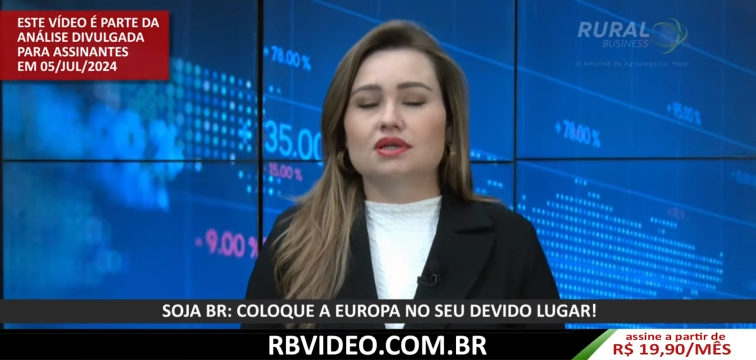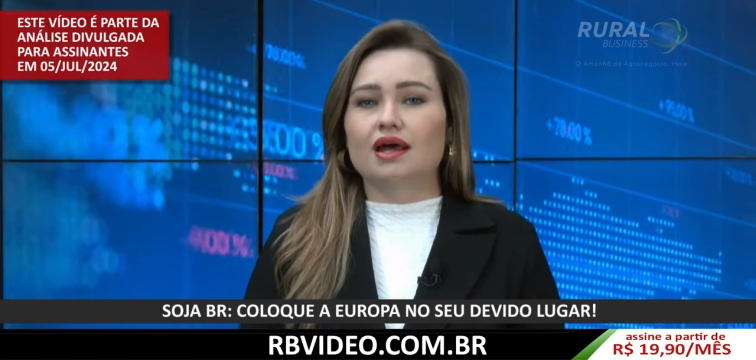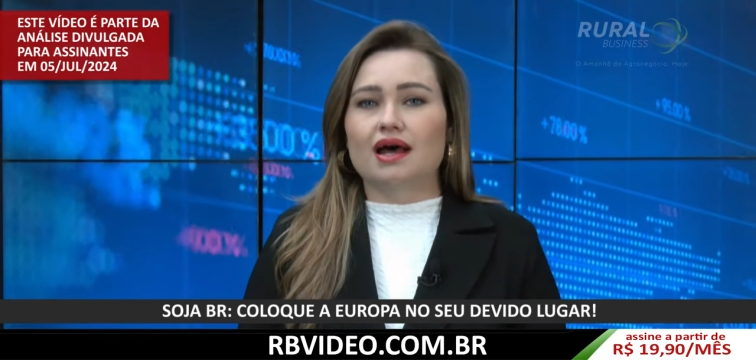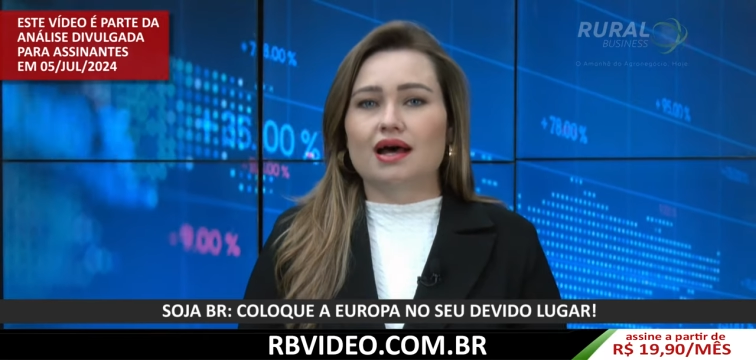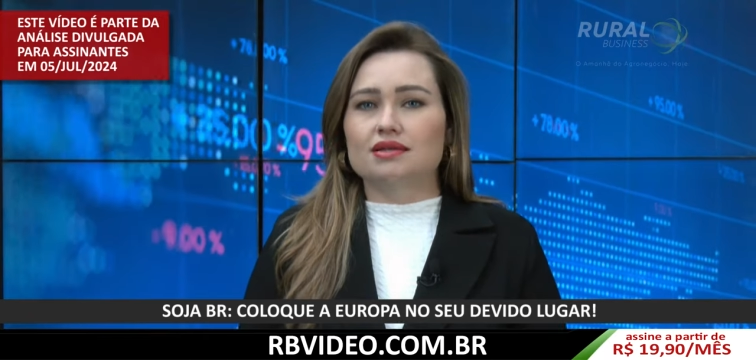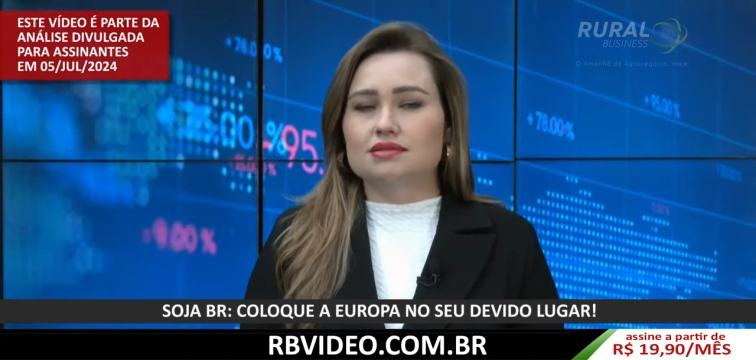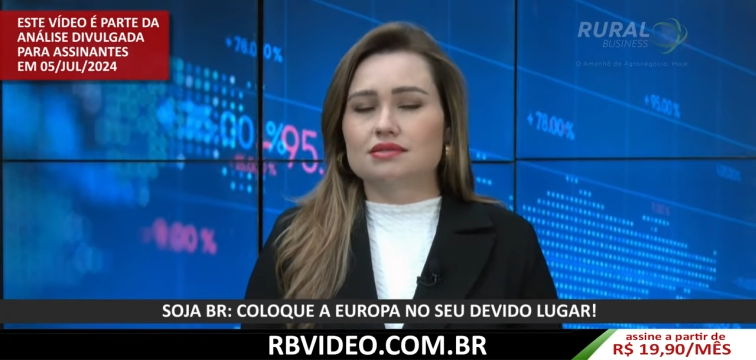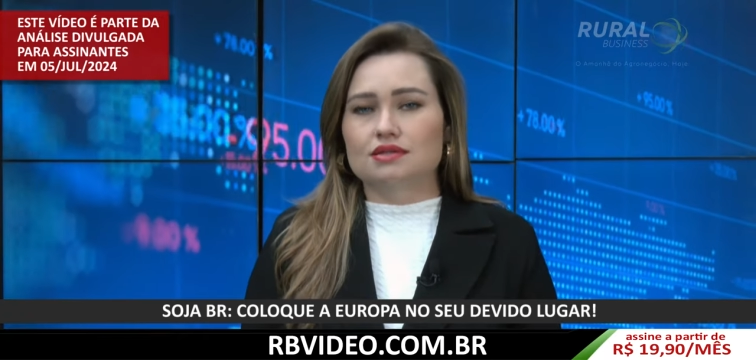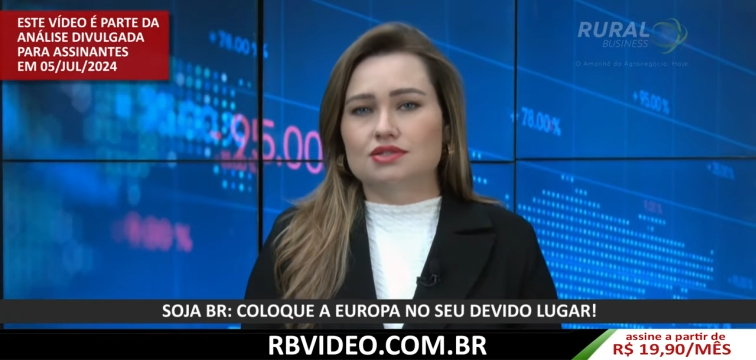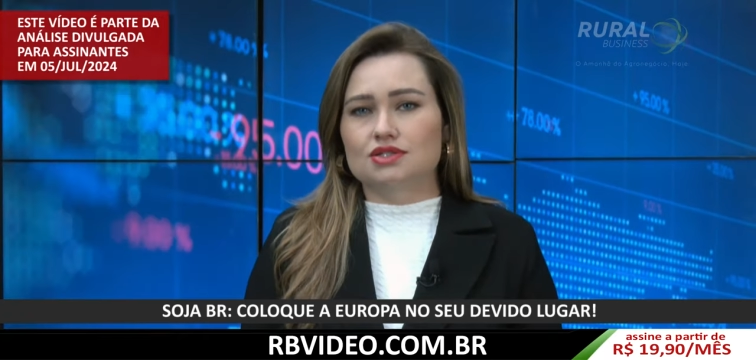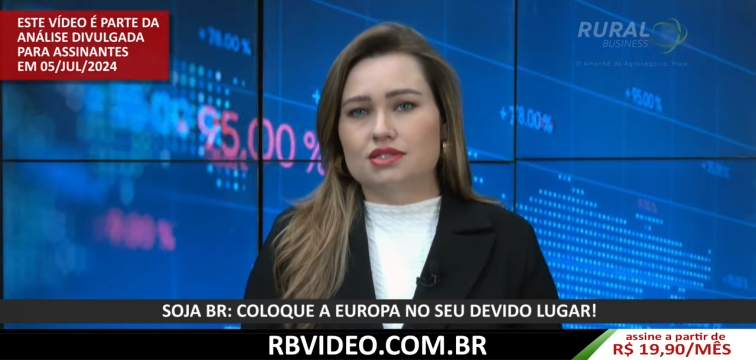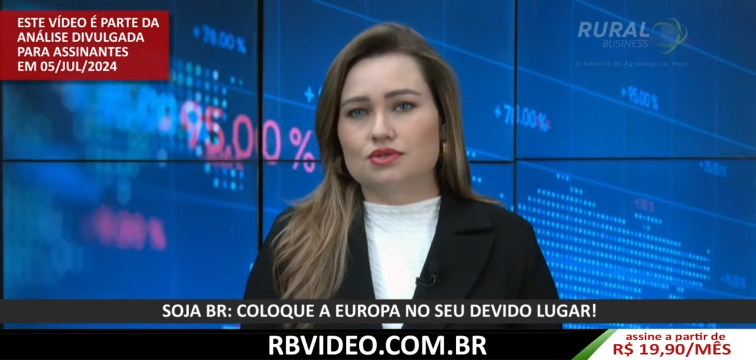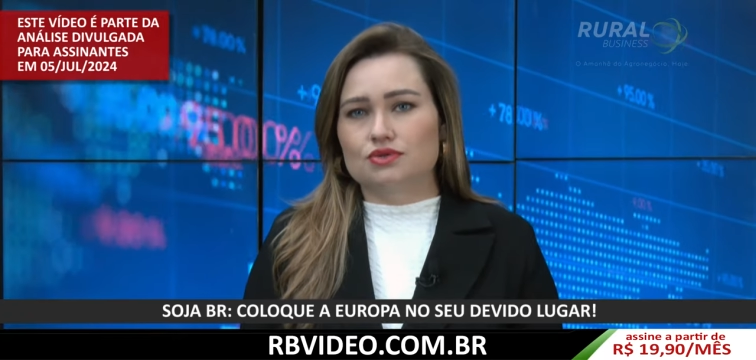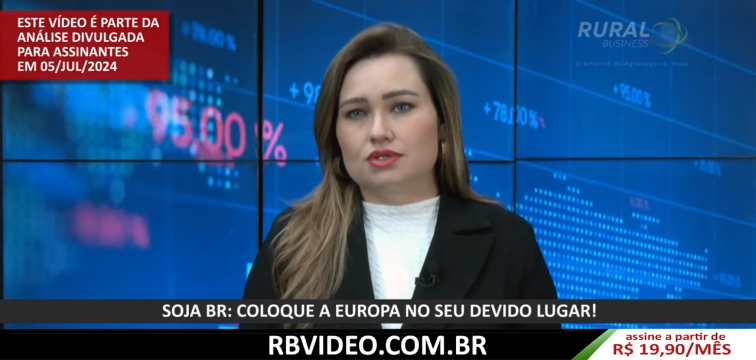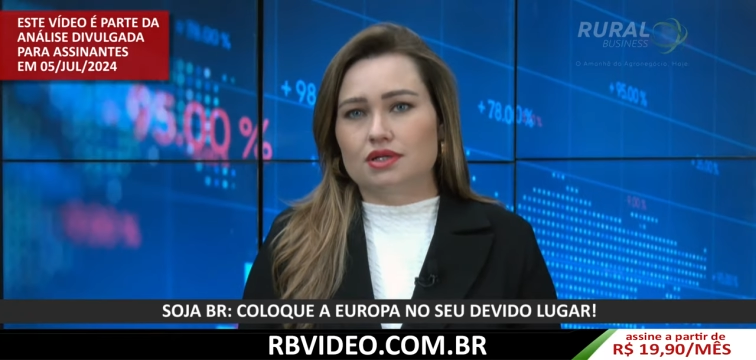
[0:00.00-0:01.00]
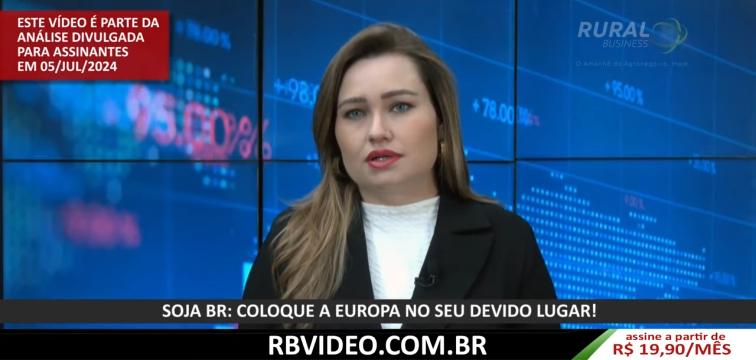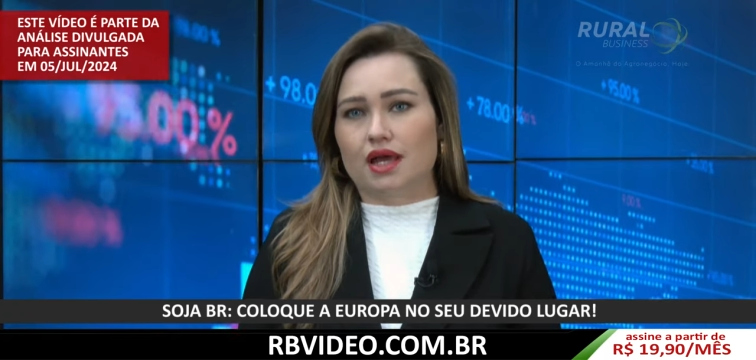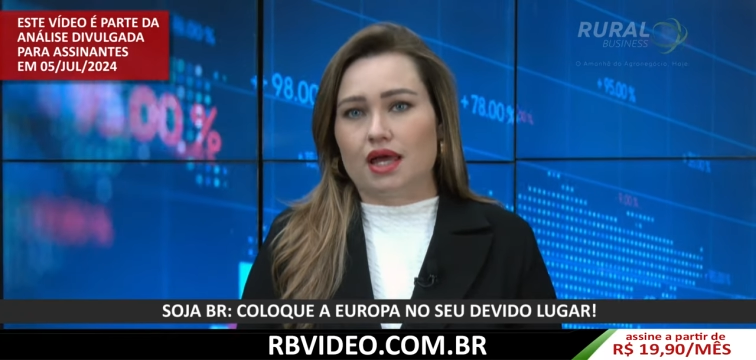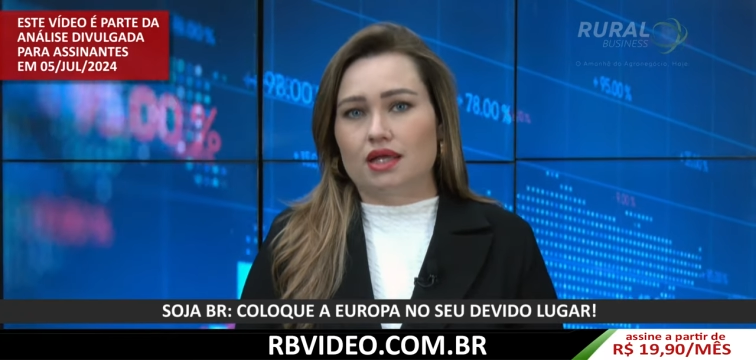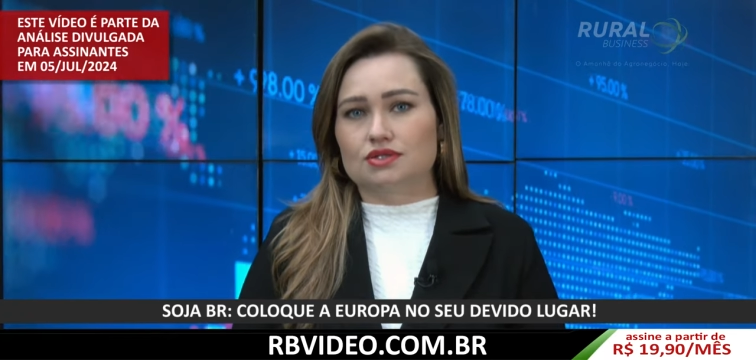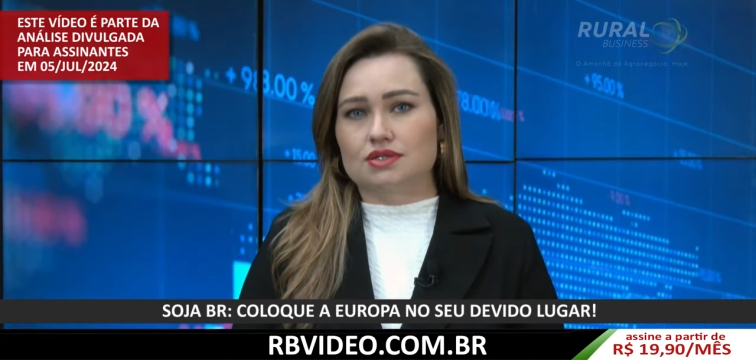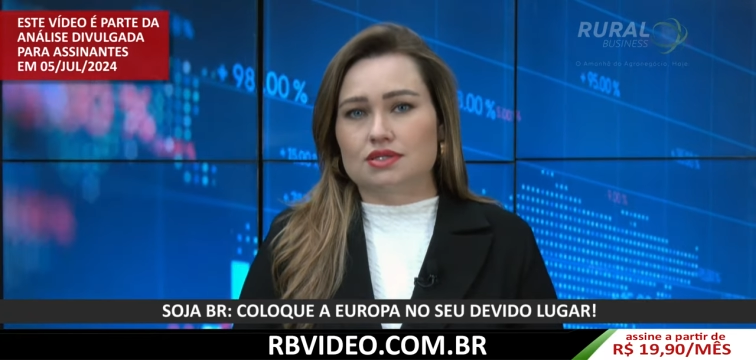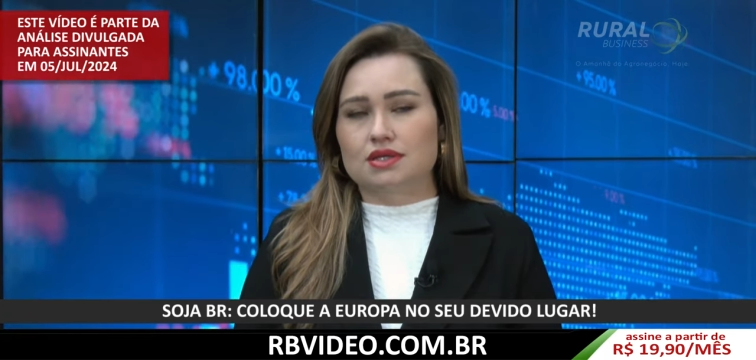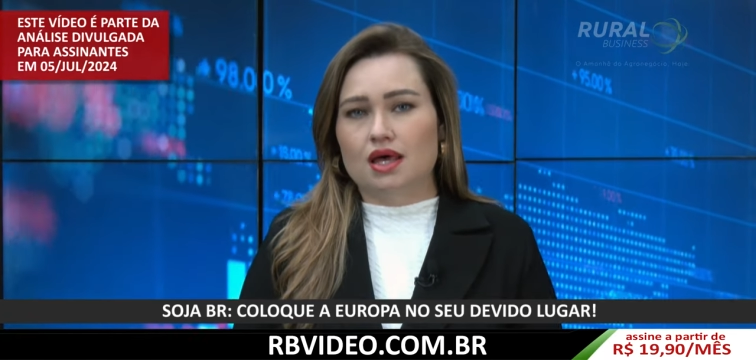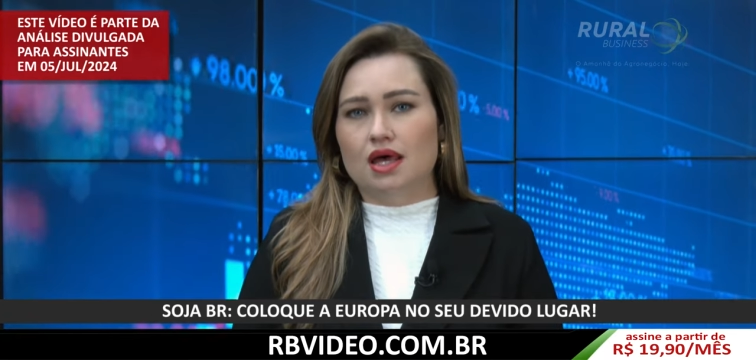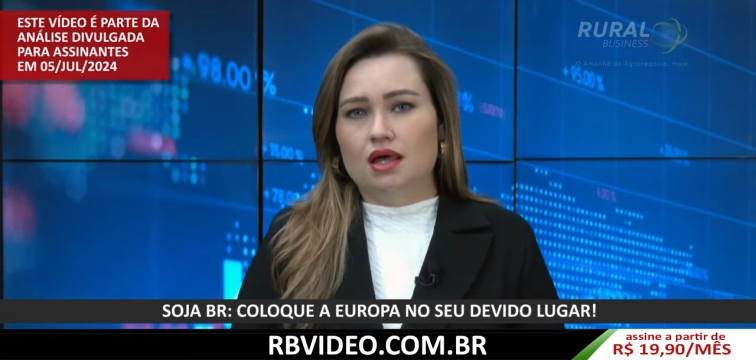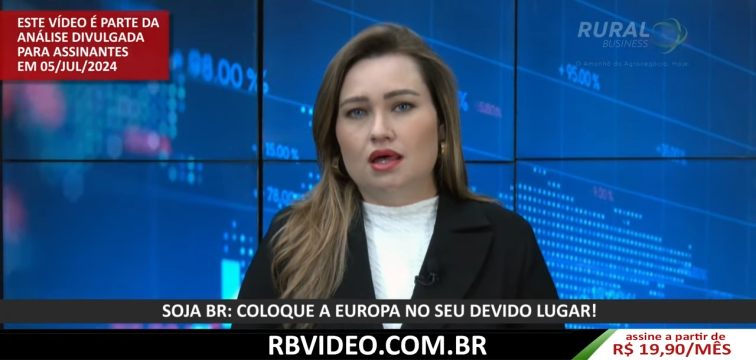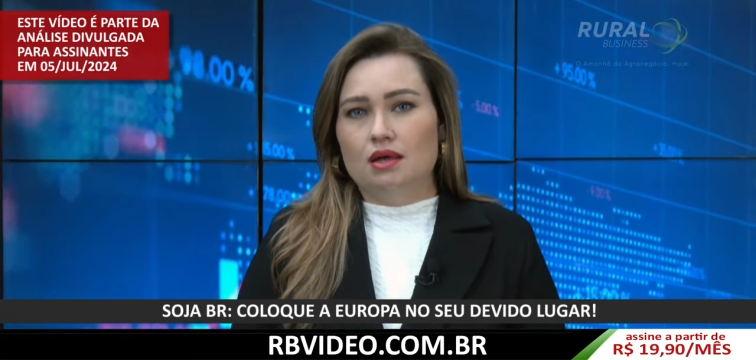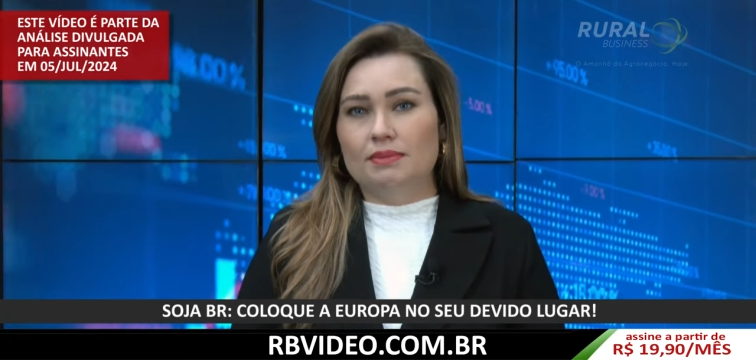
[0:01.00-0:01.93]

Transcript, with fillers: do Serasa e de seus clientes.